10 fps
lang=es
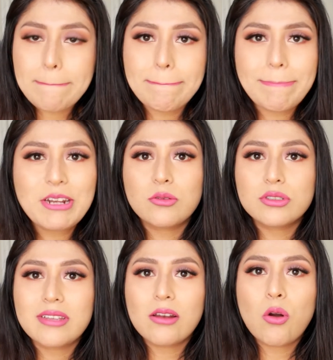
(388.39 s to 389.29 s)
Pero me
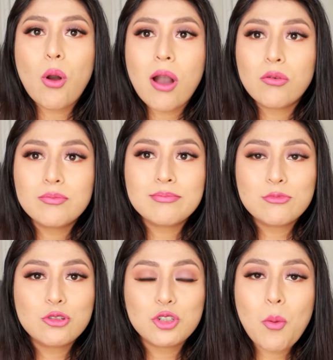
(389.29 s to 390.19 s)
gusta algo aún
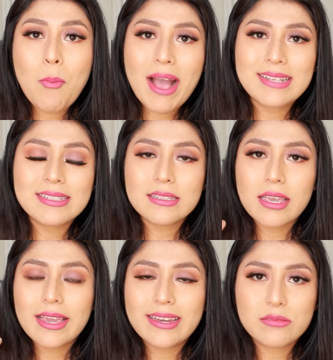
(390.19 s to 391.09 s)
mucho más
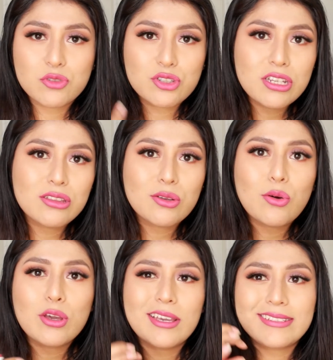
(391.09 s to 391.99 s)
eh,
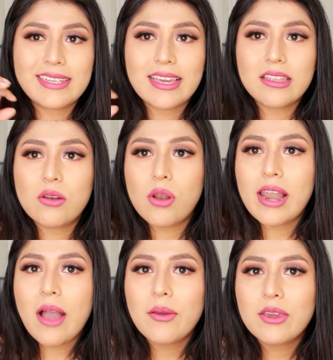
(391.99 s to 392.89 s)
cremosito, que se queden los
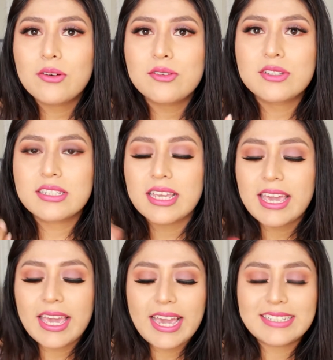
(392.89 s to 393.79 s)
labios.
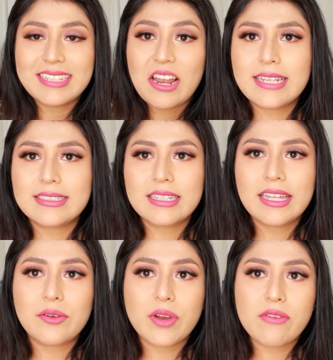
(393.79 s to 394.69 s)
Este, este
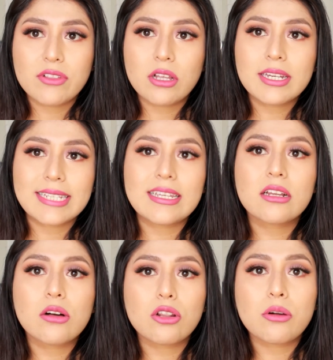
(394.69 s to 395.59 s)
de Revlon, que es el
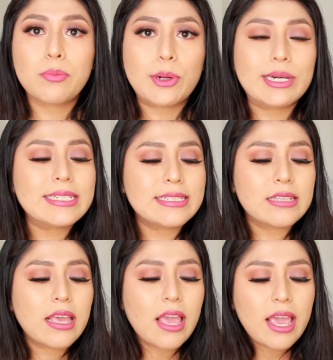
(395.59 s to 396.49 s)
Color Burst
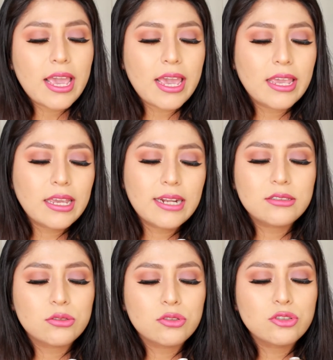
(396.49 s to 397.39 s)
en el
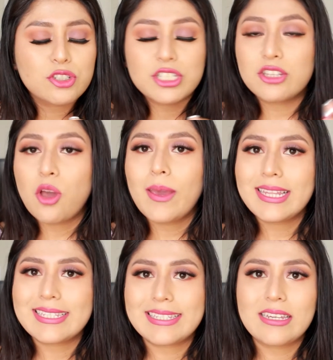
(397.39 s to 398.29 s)
tono
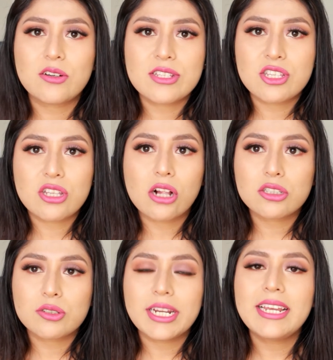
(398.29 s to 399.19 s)
225 en
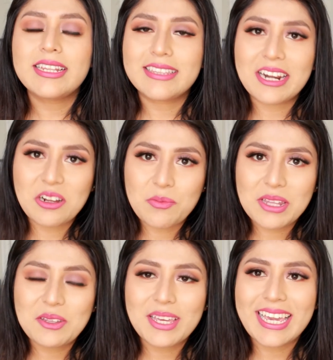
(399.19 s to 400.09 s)
Sultry. Te
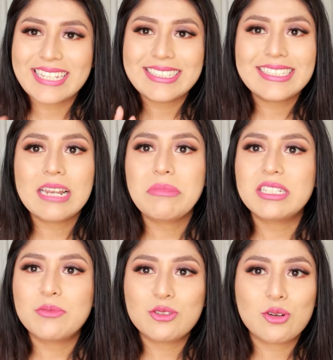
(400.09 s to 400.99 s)
recomiendo que este es el
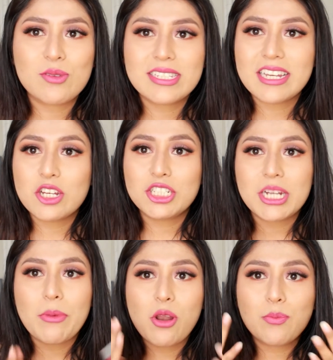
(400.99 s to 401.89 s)
mismo tono, en serio,
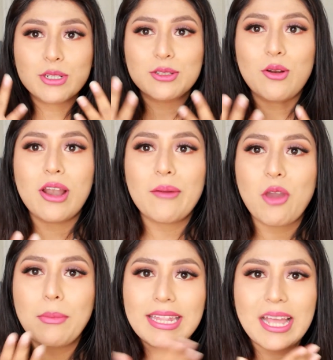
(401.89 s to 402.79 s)
ya me lo he puesto en los
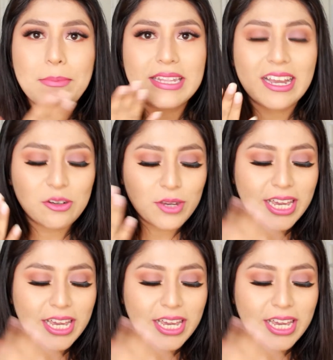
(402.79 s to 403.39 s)
labios mitad mitad con